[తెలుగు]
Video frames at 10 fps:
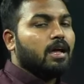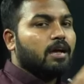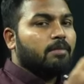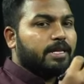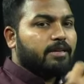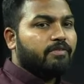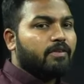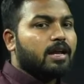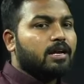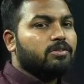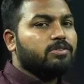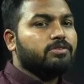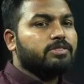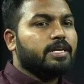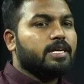ఆ మనకి ఫారెన్ నుంచి
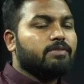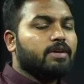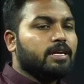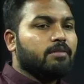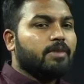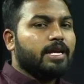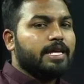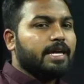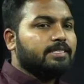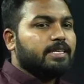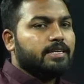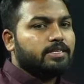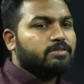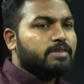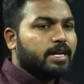వచ్చేటువంటి మనీ
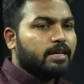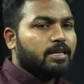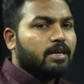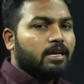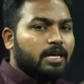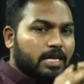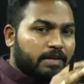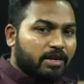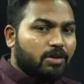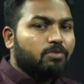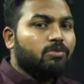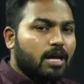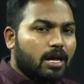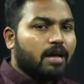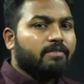ఎక్స్చేంజెస్ ఉంటాయి కదా ఇవి
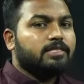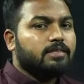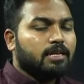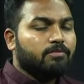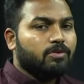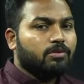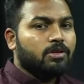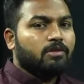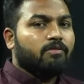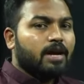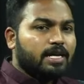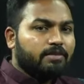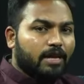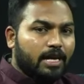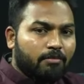కూడా అవసరము వాటి
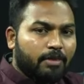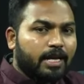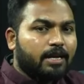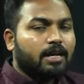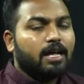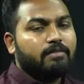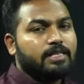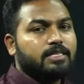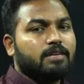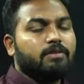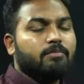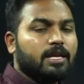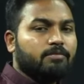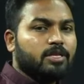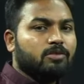వల్ల మనకు కావాల్సినవి
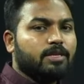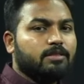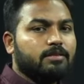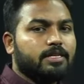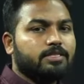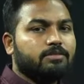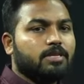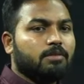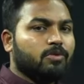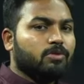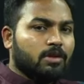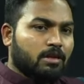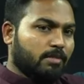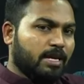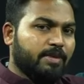మనం దిగుమతులు చేసుకుంటాము
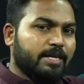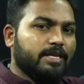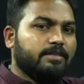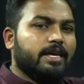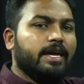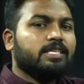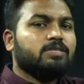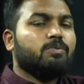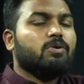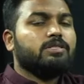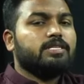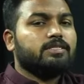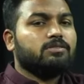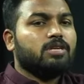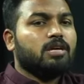మనం ఏదైతే ఎక్స్పోర్ట్
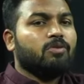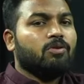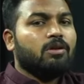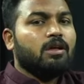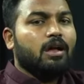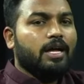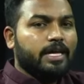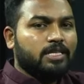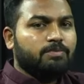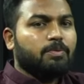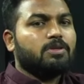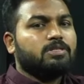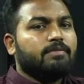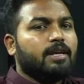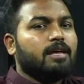చేస్తున్నామో ఆ
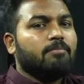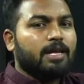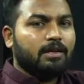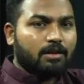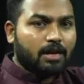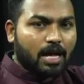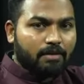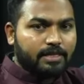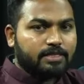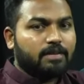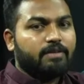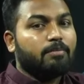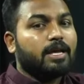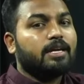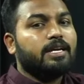ఎక్స్పోర్ట్స్ వల్ల మనకు కావాల్సినవి
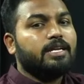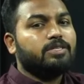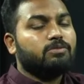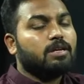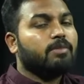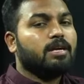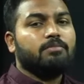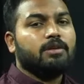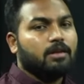మన నీడ్స్ కూడా మనం